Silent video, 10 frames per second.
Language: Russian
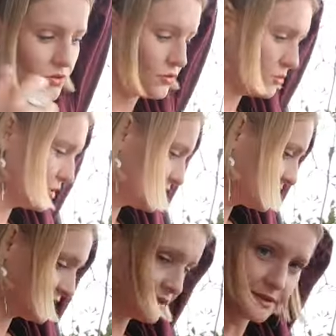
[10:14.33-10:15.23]

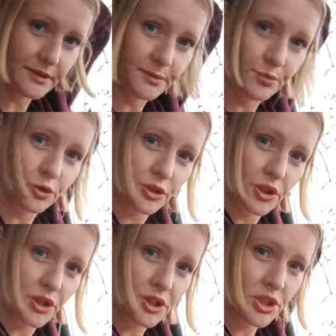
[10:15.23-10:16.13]
Область э, под
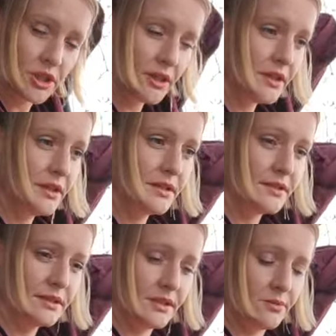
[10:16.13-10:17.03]
шеей,
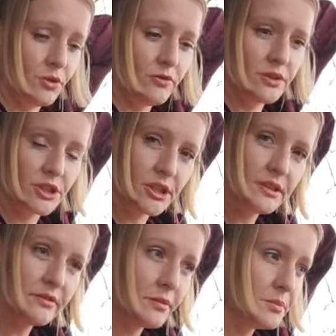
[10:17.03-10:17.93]
седьмого
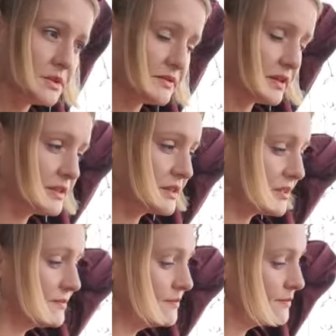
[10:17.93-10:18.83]
шейного
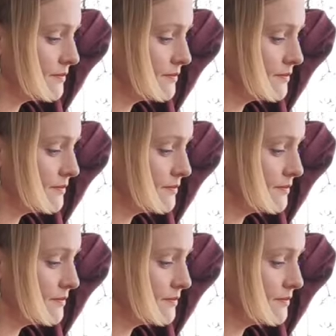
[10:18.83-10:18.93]
позвонка –